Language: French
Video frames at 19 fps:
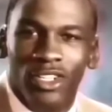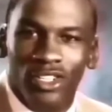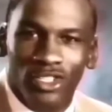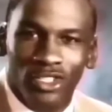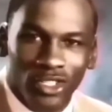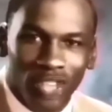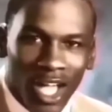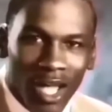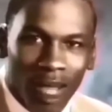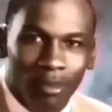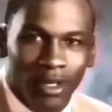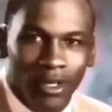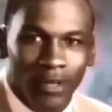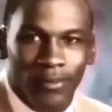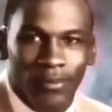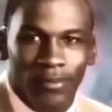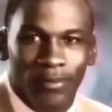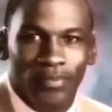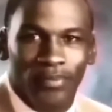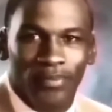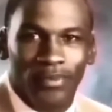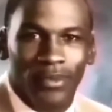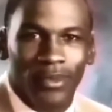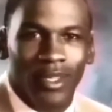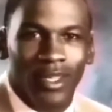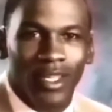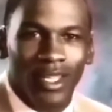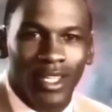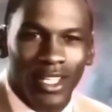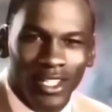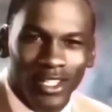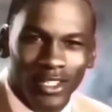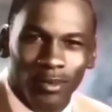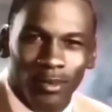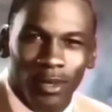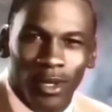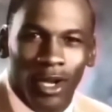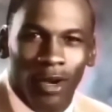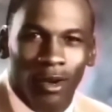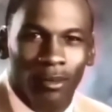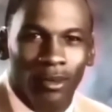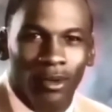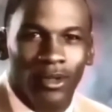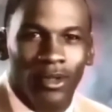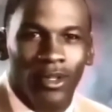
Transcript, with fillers: Stop it. Get some help.